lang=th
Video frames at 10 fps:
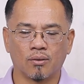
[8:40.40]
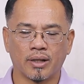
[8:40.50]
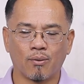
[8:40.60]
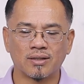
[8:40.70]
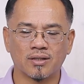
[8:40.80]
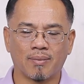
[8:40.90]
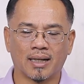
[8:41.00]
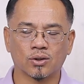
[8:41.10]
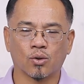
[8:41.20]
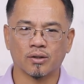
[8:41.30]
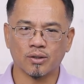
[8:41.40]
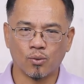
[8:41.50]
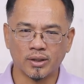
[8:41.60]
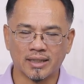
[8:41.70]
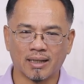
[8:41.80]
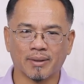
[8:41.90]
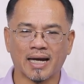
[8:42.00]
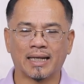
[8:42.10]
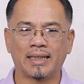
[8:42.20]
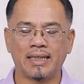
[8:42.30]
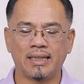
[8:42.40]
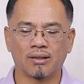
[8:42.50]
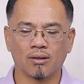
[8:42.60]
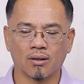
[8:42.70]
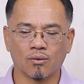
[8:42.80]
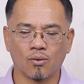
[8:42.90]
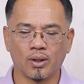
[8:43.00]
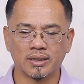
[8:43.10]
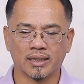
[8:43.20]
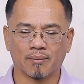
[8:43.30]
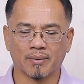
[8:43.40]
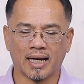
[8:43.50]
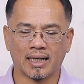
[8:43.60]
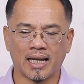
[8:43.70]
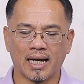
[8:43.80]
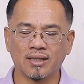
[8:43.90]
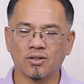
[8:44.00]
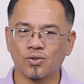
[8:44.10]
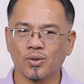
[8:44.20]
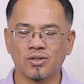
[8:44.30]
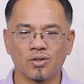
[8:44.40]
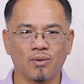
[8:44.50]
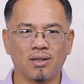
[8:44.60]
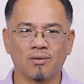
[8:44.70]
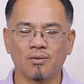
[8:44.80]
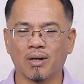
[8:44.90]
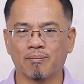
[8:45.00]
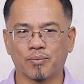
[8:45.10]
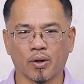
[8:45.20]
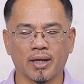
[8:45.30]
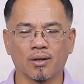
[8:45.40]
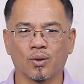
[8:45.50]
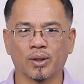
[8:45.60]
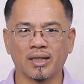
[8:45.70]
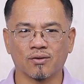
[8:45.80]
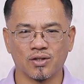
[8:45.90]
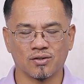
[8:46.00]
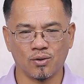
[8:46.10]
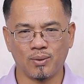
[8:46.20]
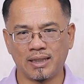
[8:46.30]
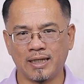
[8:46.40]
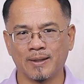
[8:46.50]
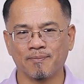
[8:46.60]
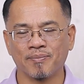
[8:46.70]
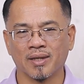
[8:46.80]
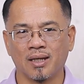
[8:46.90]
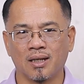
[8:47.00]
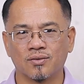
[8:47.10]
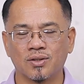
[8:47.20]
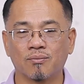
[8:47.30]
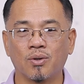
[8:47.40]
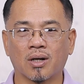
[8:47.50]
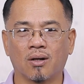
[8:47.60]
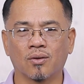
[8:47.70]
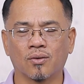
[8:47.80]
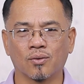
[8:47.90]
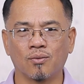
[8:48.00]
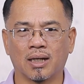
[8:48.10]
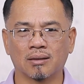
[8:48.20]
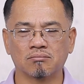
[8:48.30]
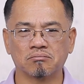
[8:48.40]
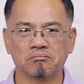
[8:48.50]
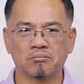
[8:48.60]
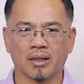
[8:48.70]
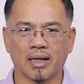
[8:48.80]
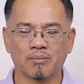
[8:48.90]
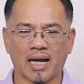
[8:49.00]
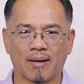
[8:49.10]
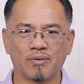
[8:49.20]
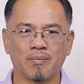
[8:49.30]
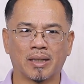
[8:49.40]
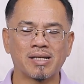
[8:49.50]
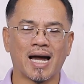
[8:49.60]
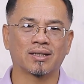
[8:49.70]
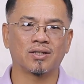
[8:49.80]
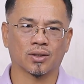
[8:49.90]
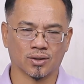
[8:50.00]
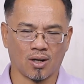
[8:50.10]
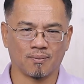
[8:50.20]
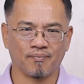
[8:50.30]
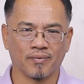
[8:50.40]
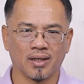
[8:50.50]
ในวันสบาโตเราจะควรจะทำการดี หรือเราควรจะทำการร้ายจะช่วยชีวิตหรือว่าปล่อยให้คนเนี่ยเสียชีวิตดี ซึ่งพวกเขาก็รู้ว่าคำถามนี้มันยากที่จะตอบ